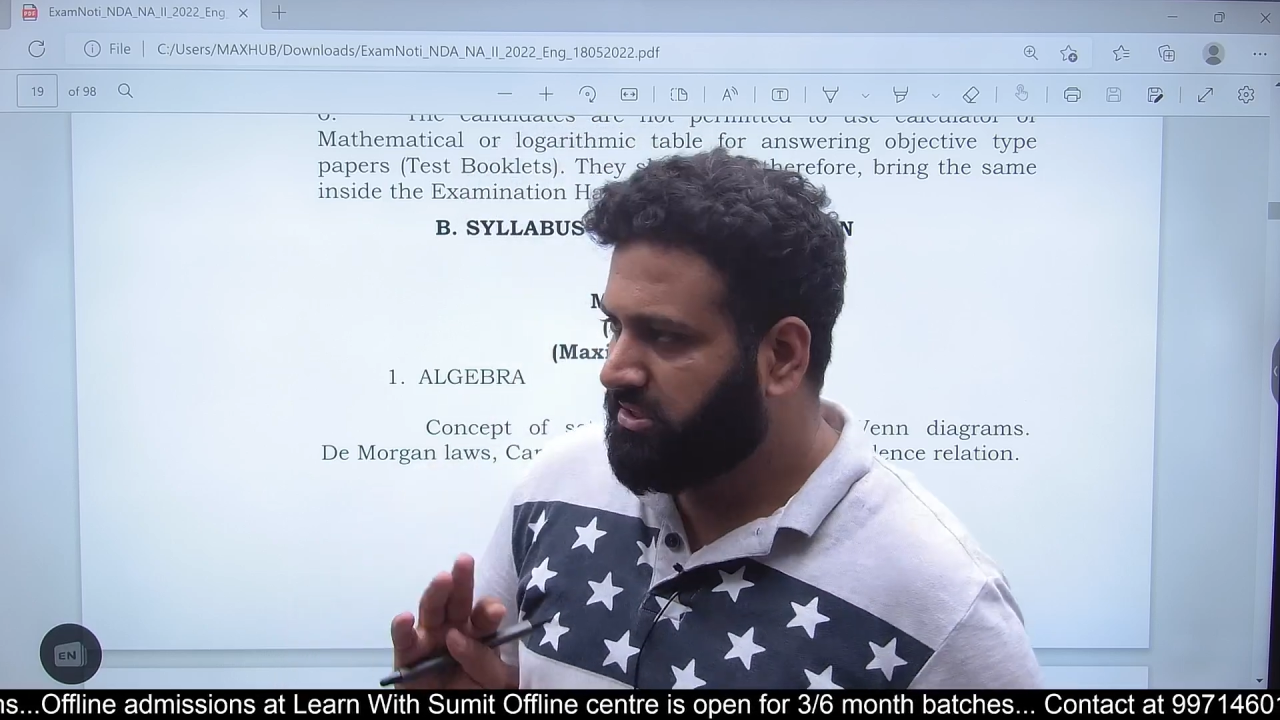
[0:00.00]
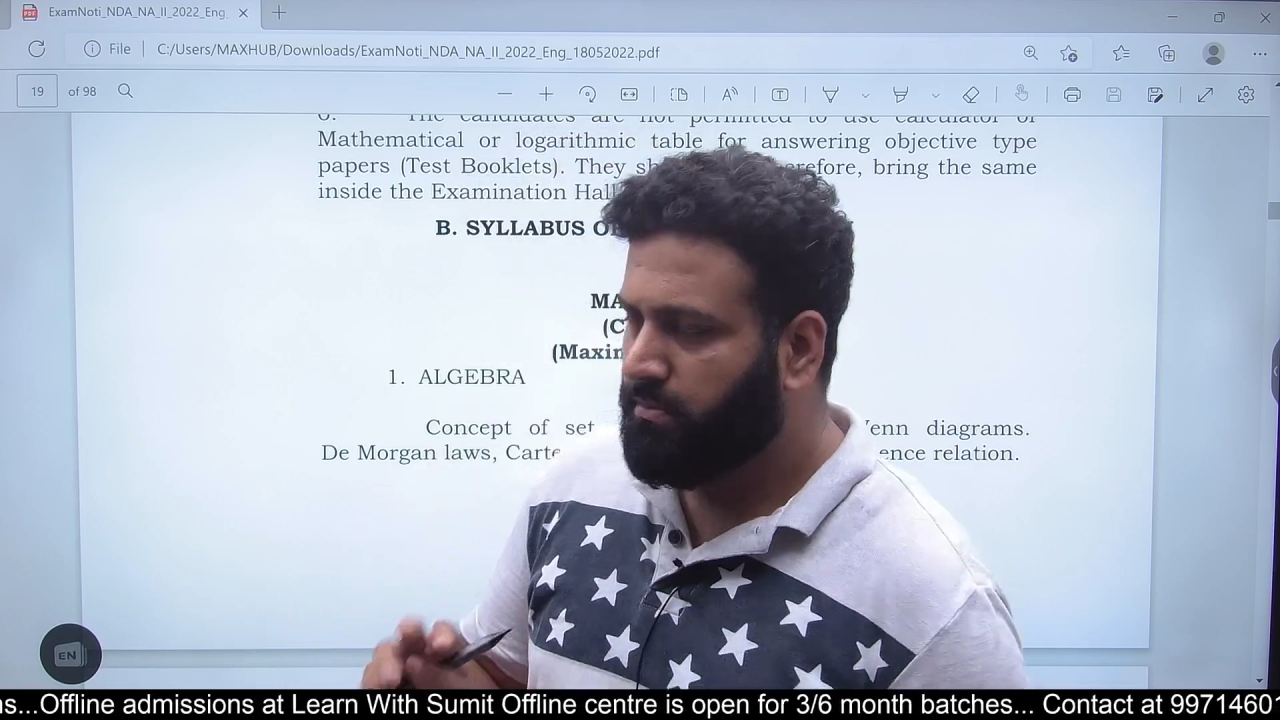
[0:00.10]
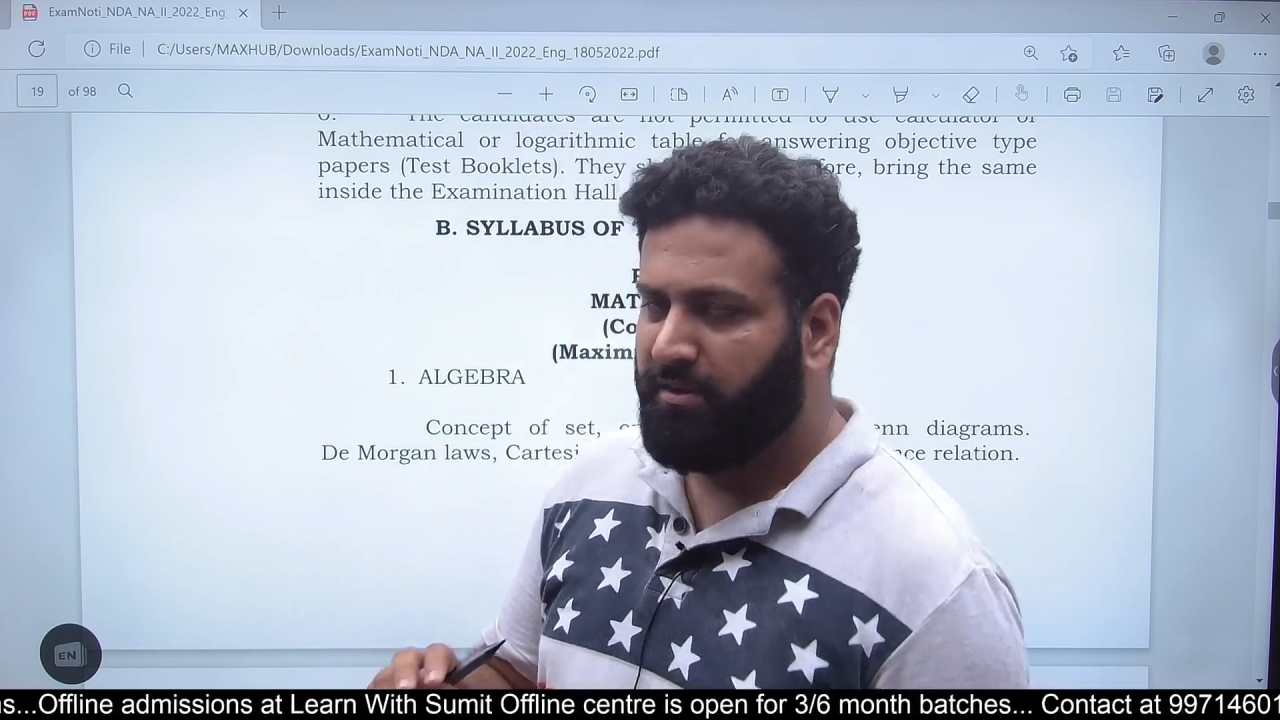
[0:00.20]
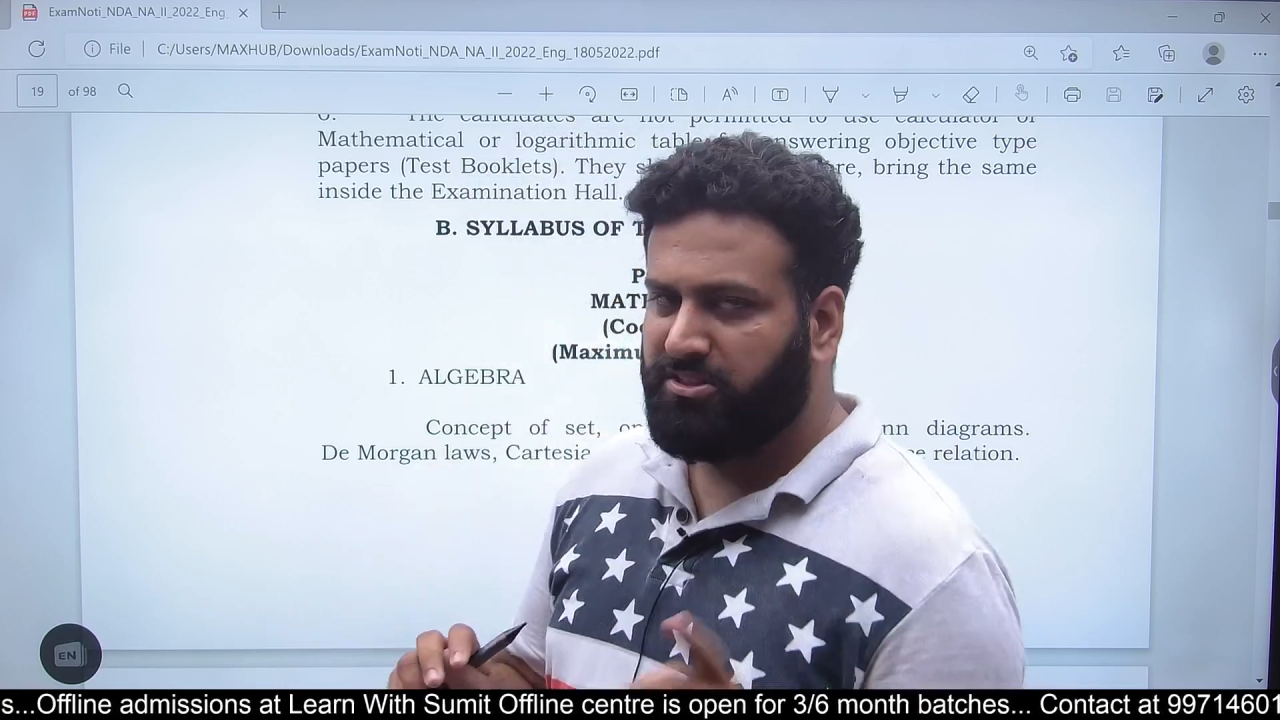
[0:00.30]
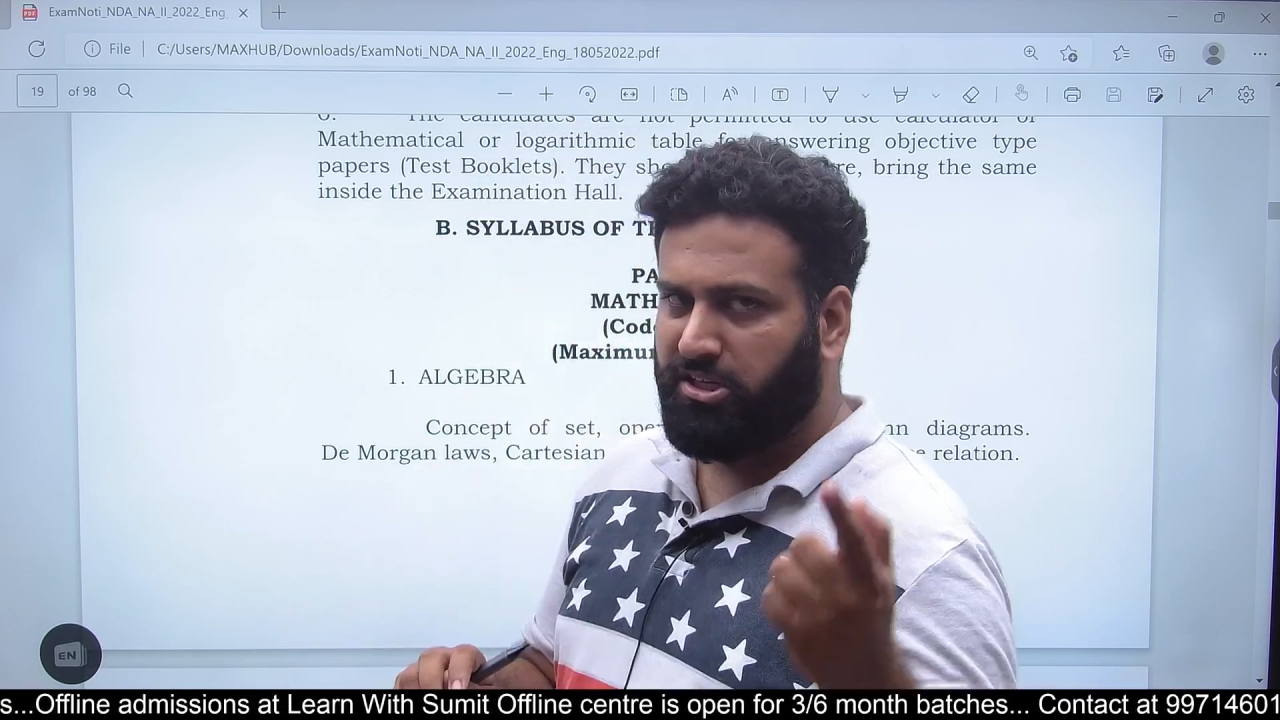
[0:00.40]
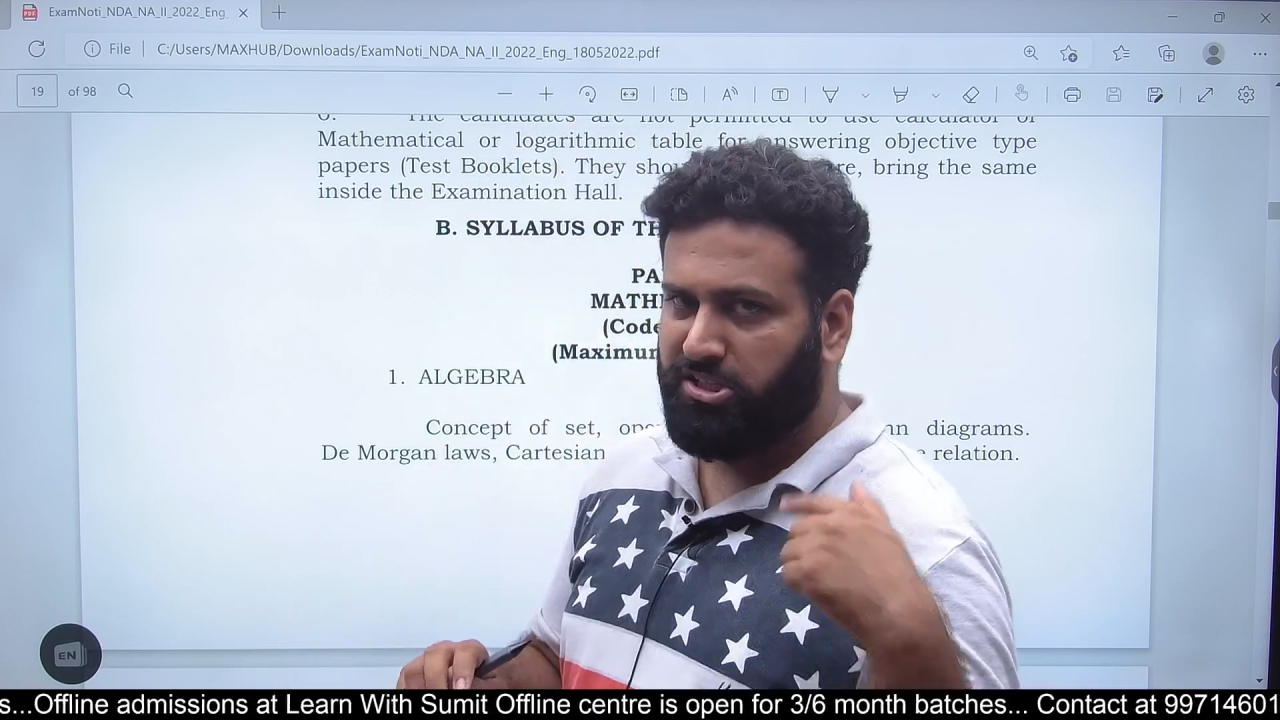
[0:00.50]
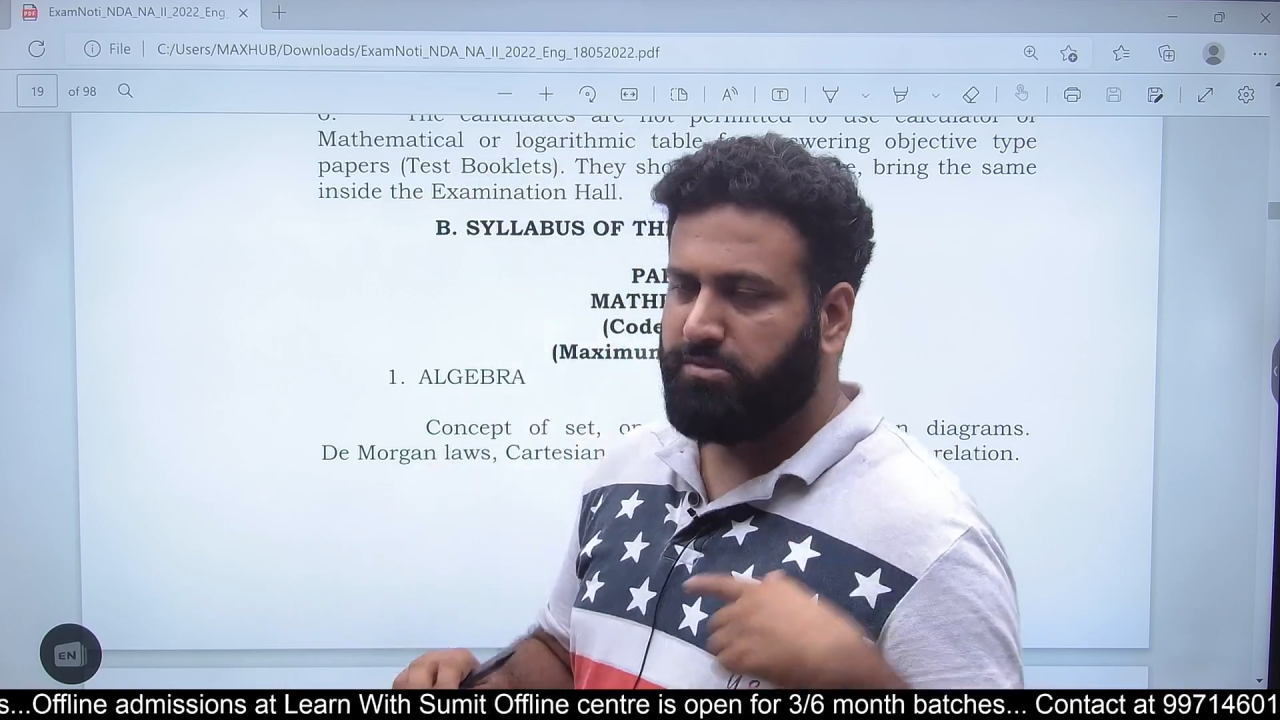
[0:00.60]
बच्चा इस चीज में